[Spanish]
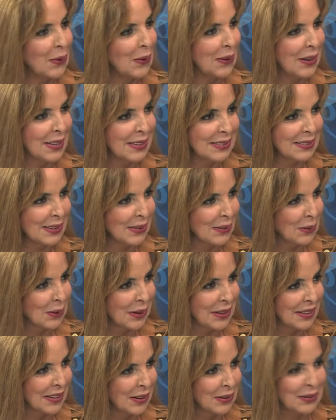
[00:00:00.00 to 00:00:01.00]
nadie se lo
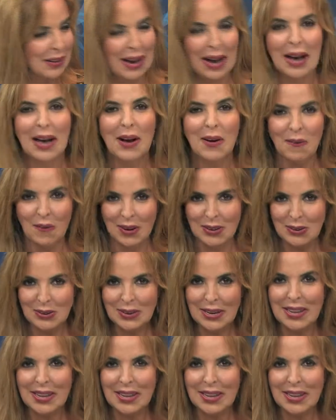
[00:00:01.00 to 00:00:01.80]
quita. cuando